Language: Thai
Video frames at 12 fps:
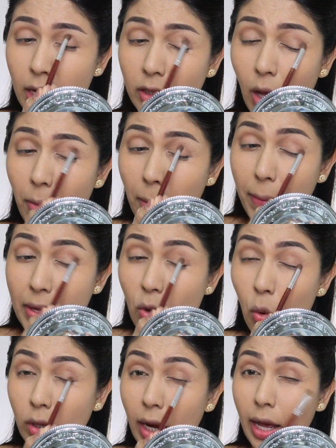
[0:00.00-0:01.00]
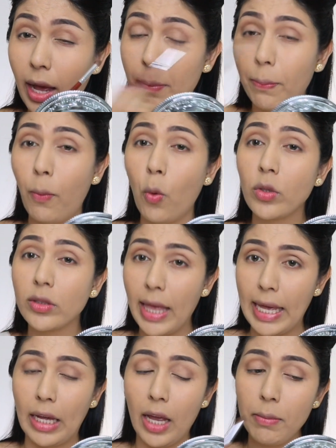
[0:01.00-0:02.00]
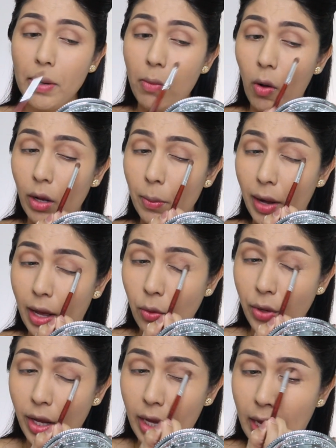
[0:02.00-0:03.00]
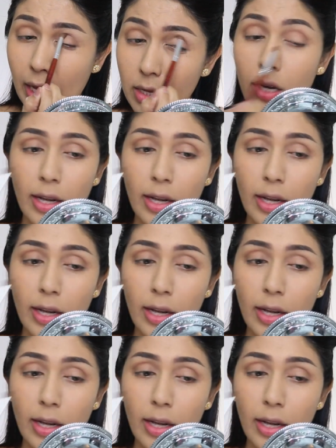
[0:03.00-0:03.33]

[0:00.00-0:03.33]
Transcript: ต้องมาประยุกต์นะคะปรุงแต่งให้มันเหมาะกับเรานะคะ